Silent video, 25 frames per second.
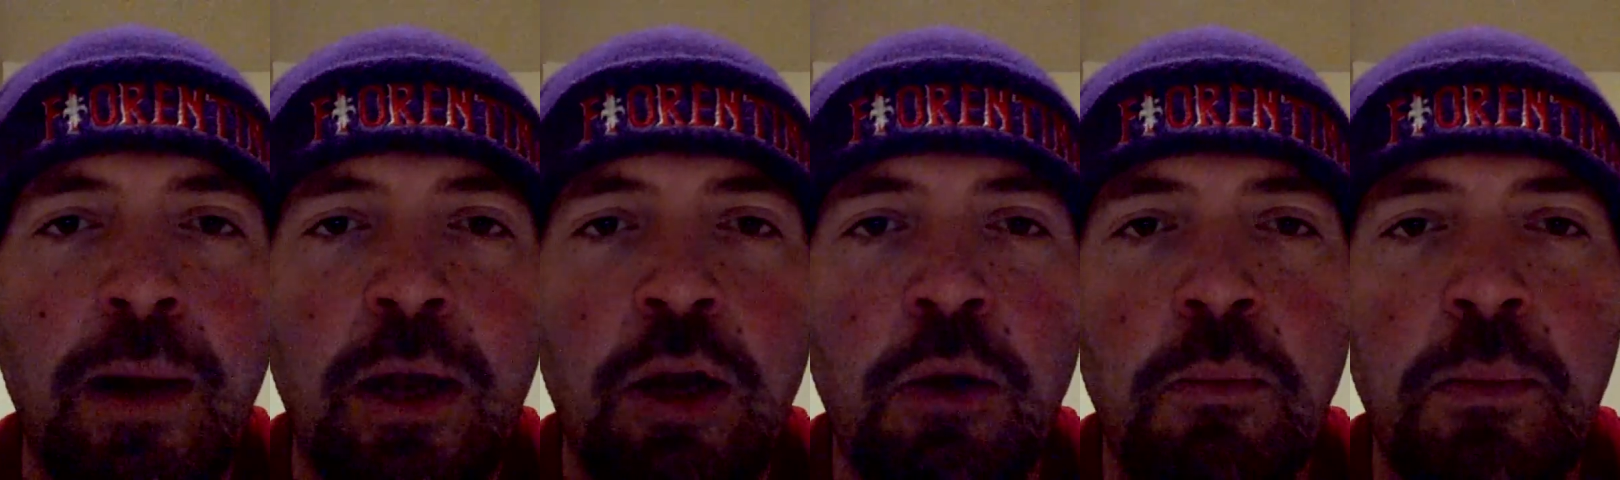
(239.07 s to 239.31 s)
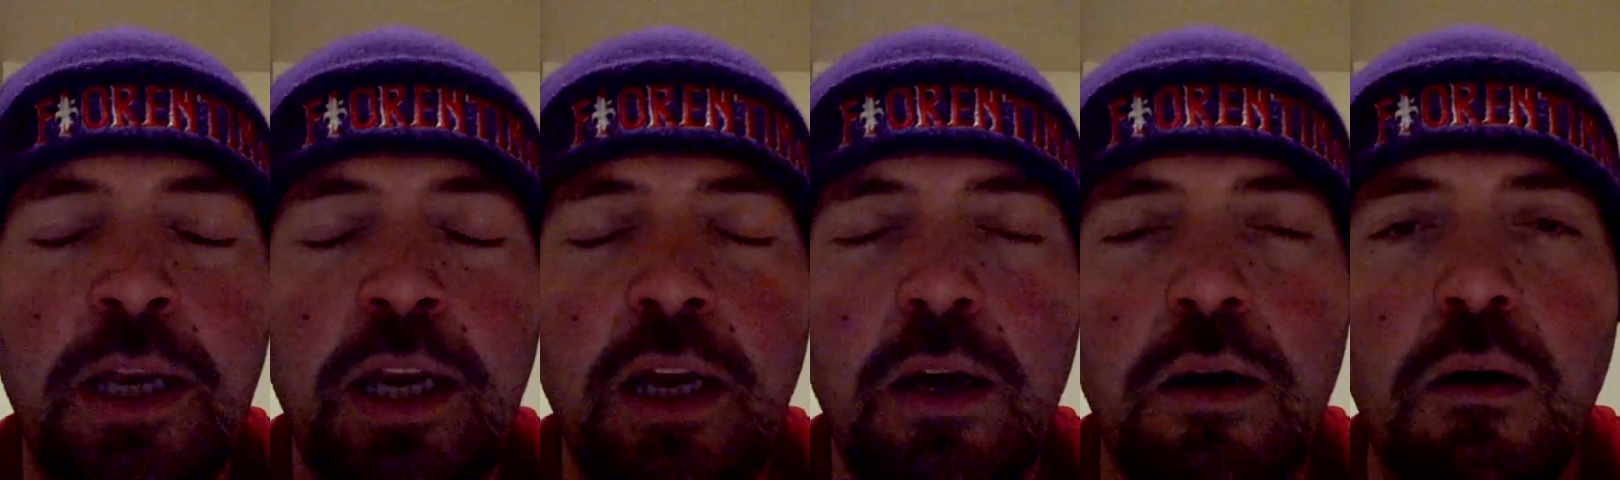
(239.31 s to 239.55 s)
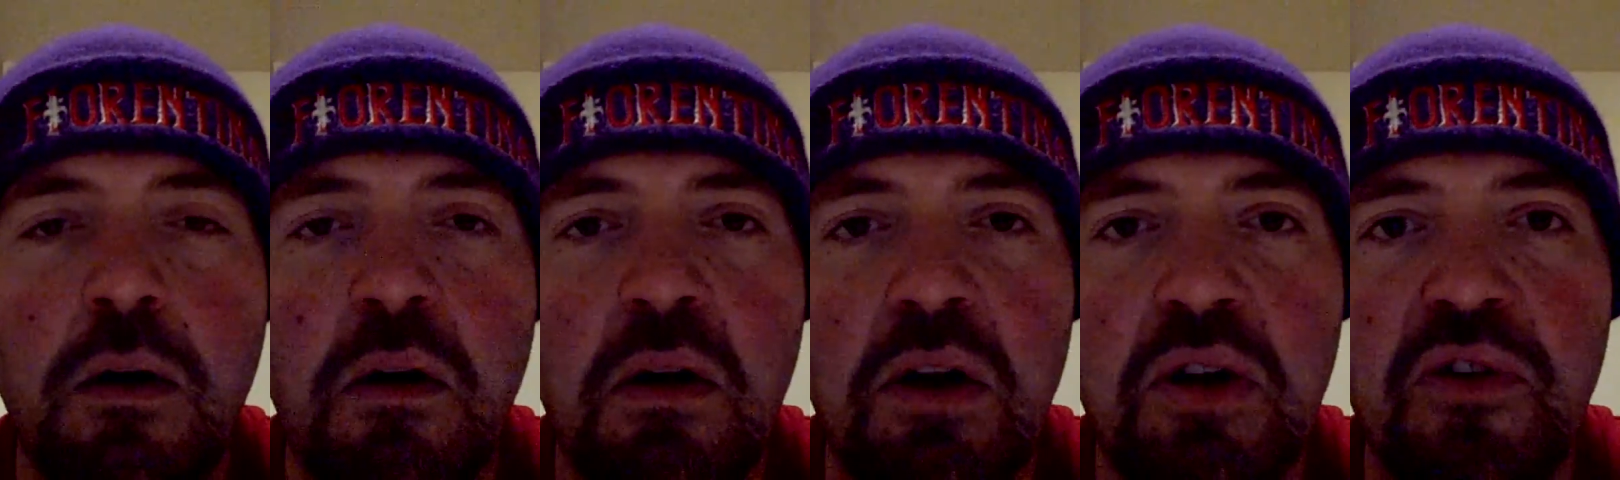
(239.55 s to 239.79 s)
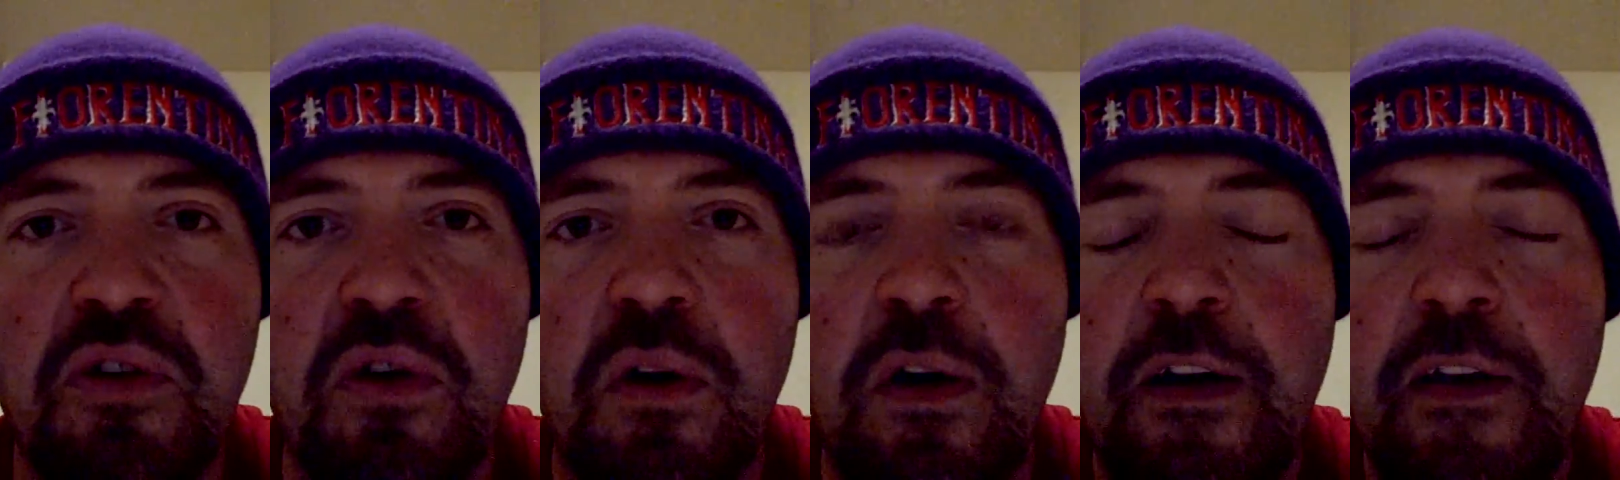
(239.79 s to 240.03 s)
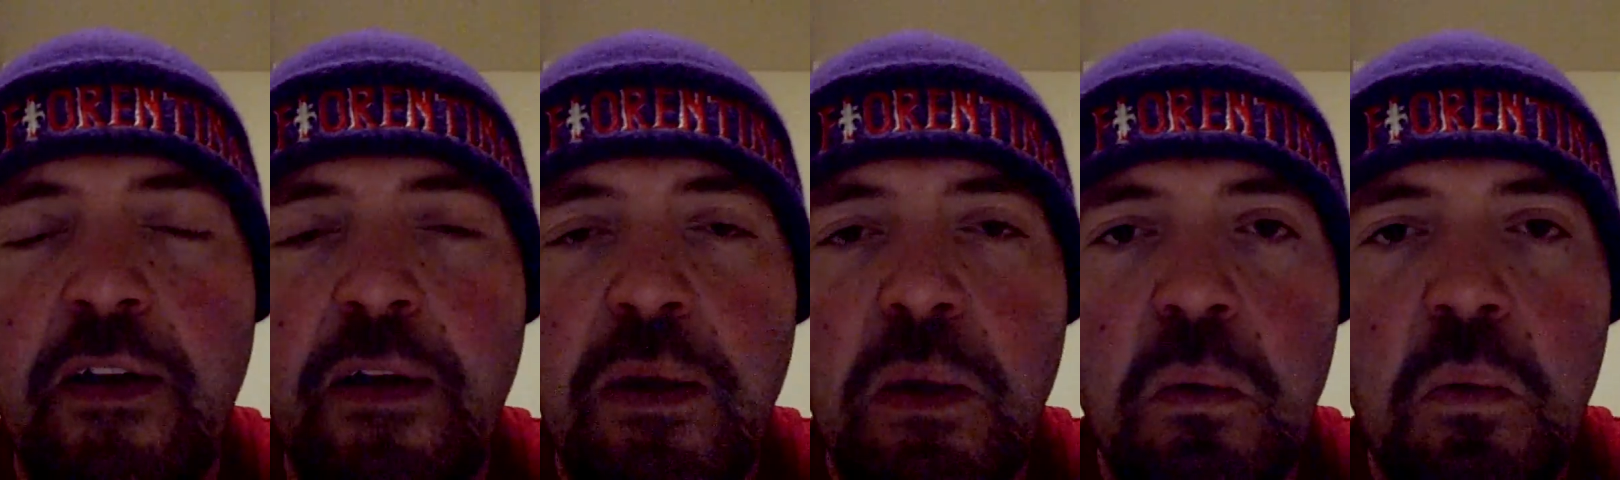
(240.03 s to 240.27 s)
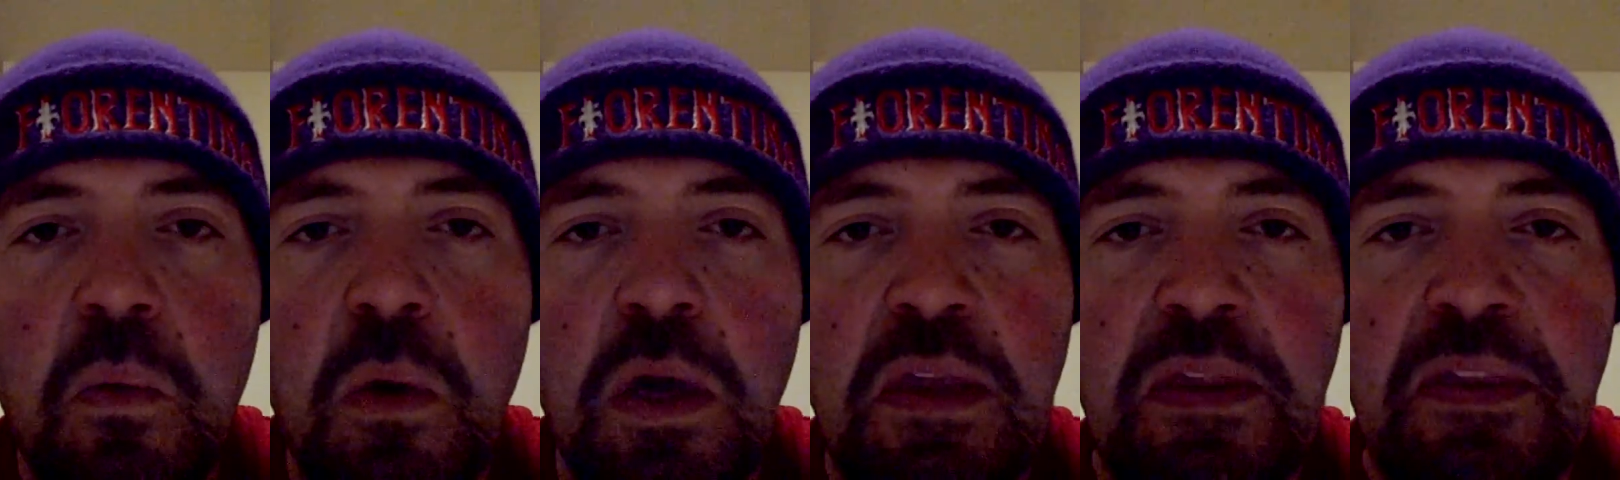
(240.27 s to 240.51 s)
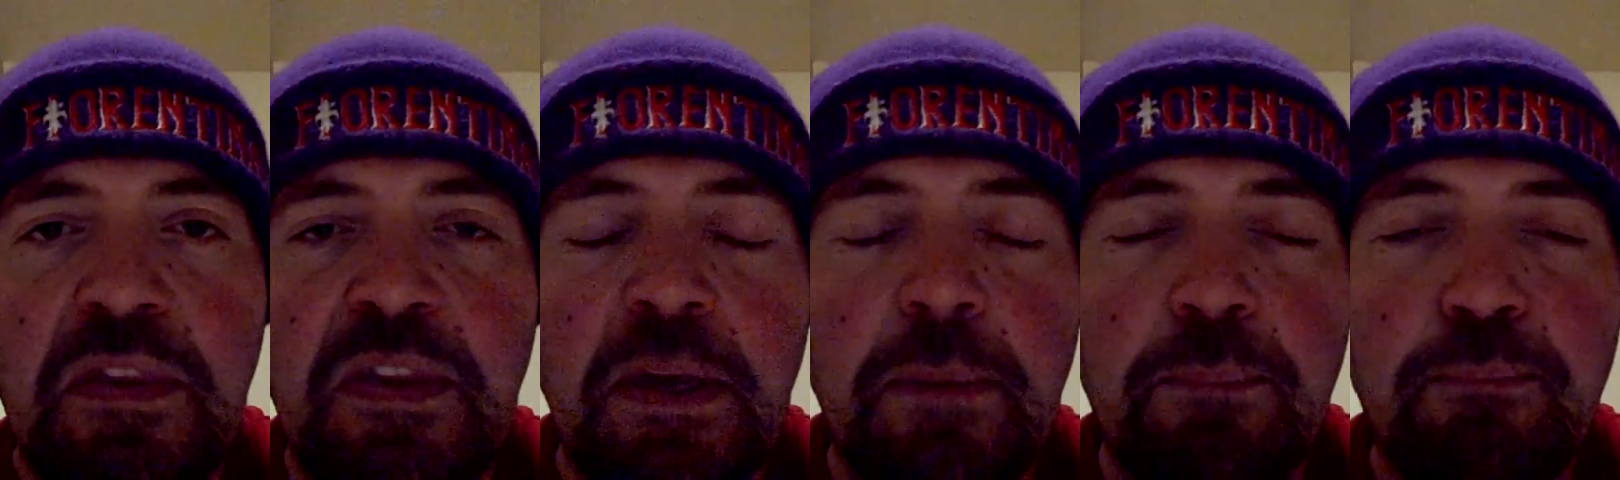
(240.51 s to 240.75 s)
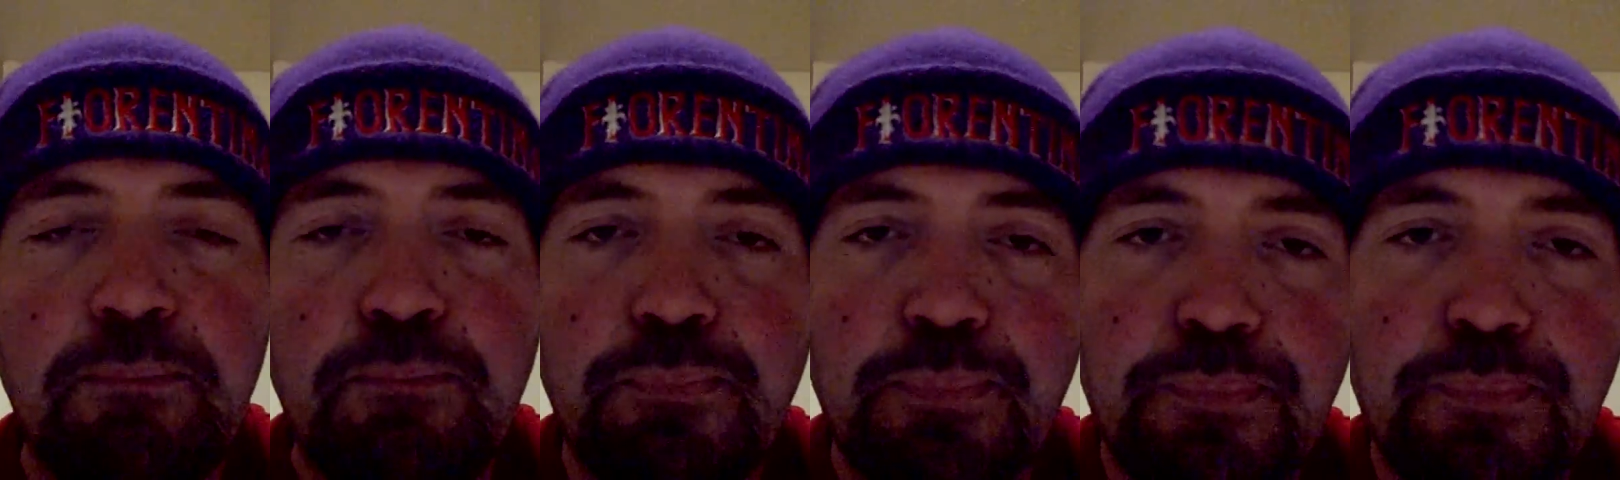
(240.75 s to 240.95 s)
non mi ricordo, quindi